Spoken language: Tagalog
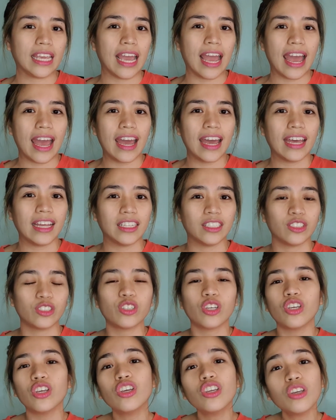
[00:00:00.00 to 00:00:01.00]
Yan.
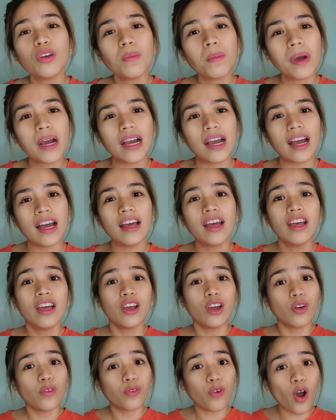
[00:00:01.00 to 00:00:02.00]
So, yun yung mga
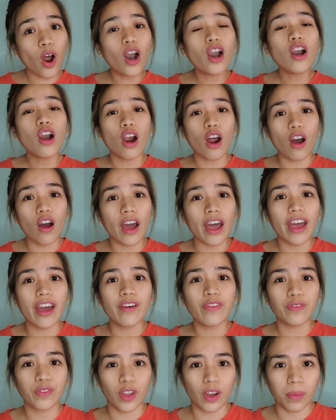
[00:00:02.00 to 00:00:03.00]
4
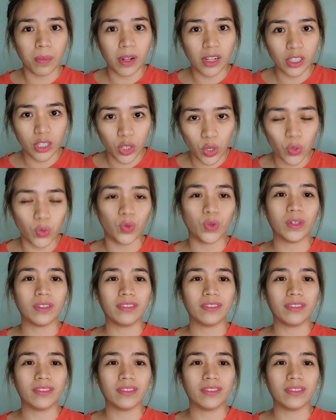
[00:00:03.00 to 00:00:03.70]
OFW.